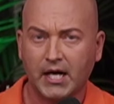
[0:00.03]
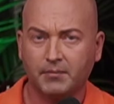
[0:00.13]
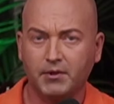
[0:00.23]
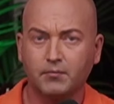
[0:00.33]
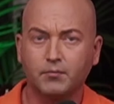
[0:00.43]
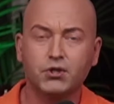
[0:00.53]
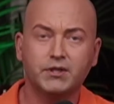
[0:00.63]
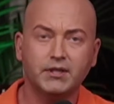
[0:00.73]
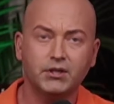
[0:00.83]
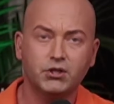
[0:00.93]
Как минимум
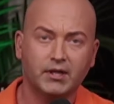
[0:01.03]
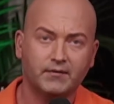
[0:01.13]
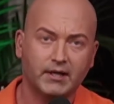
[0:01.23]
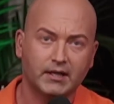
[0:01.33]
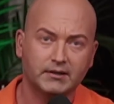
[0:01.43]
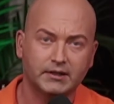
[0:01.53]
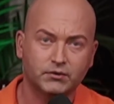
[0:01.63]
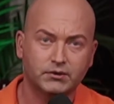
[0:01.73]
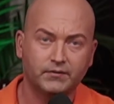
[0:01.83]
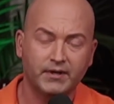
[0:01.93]
четыре человека
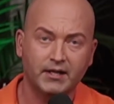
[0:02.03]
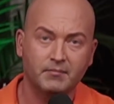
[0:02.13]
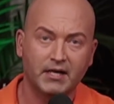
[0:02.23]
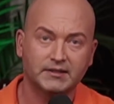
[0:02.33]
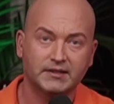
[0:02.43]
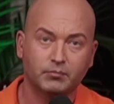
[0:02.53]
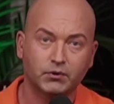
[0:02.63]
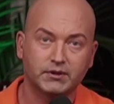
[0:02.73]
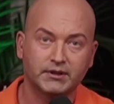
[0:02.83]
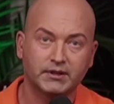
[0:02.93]
остаются в реанимации
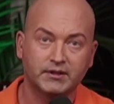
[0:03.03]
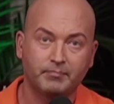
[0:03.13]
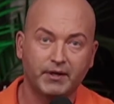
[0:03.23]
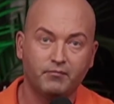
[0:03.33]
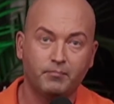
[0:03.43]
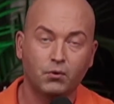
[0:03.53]
после ДТП в